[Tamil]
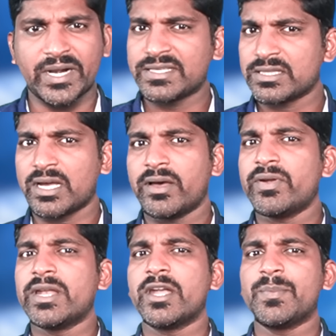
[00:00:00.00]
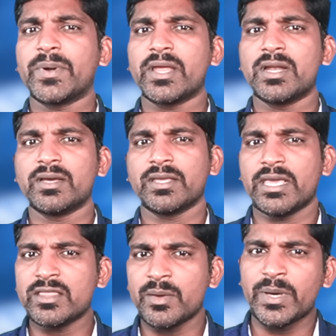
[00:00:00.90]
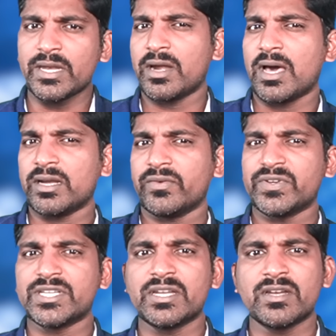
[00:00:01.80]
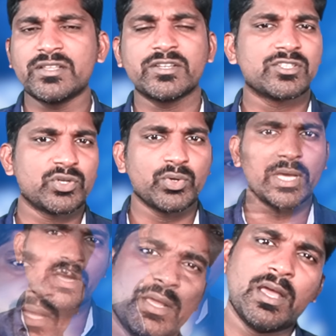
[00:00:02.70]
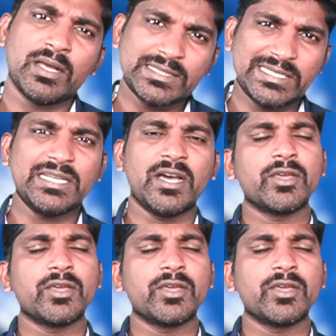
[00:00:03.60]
கிடைச்ச தகவலின் அடிப்படையில் எந்த மாதிரியான ஆர்டிஃபிஷியல் இன்டெலிஜென்ஸ் டூலை சீனா